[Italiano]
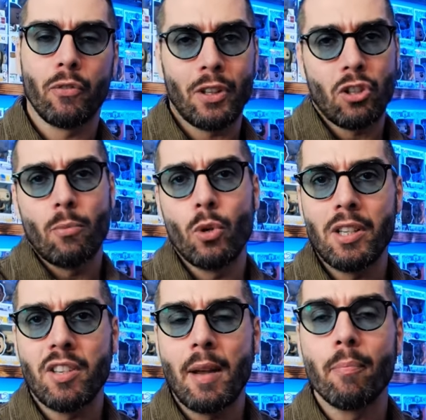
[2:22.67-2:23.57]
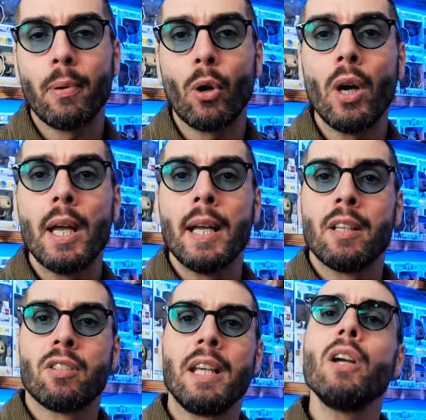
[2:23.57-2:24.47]
Facciamo un esempio.
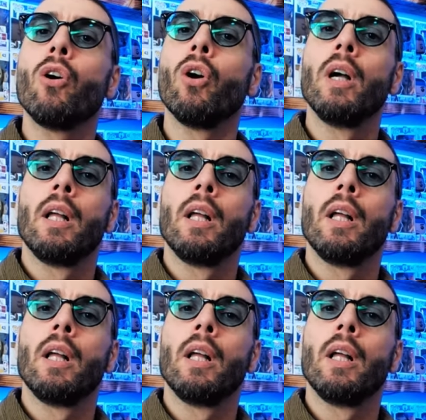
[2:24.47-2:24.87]
Se io